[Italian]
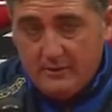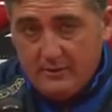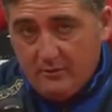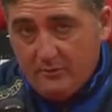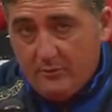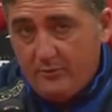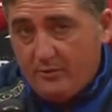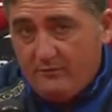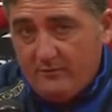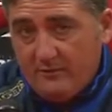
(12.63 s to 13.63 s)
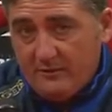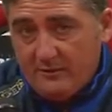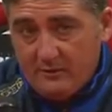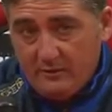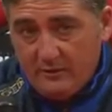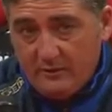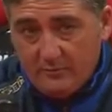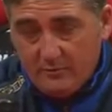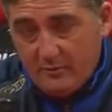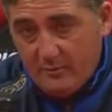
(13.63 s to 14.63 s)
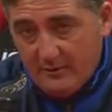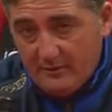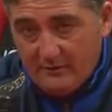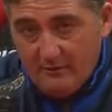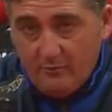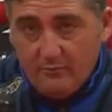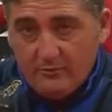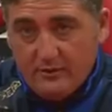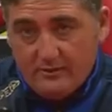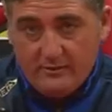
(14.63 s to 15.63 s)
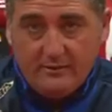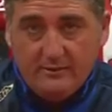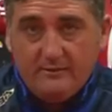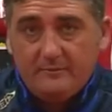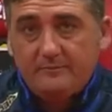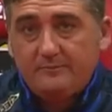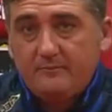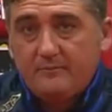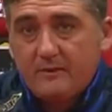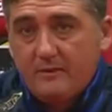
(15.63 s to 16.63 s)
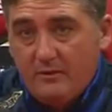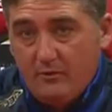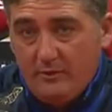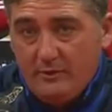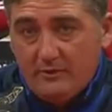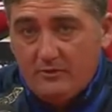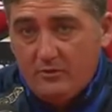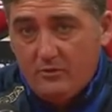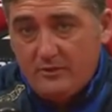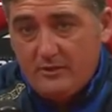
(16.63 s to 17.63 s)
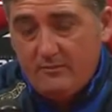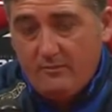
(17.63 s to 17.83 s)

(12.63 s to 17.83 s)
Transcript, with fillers: era un po' più affamata di noi che probabilmente eravamo un po' sazi la domenica scorsa.